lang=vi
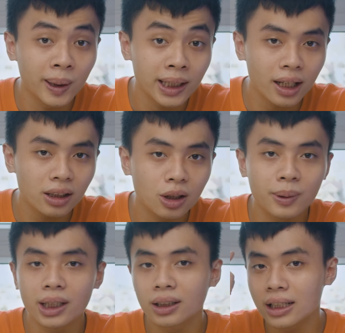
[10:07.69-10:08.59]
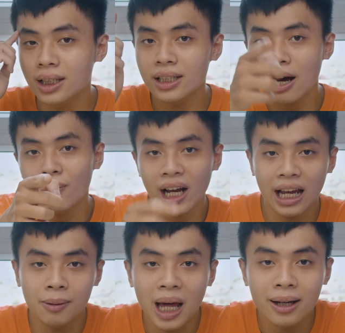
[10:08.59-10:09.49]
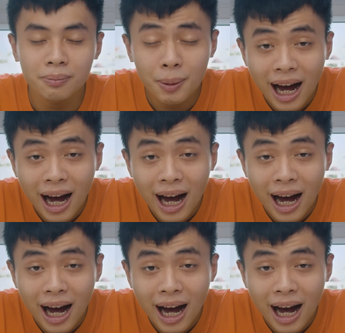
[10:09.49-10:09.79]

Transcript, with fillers: mình nhé còn bây giờ thì xin chào và hẹn gặp lại bye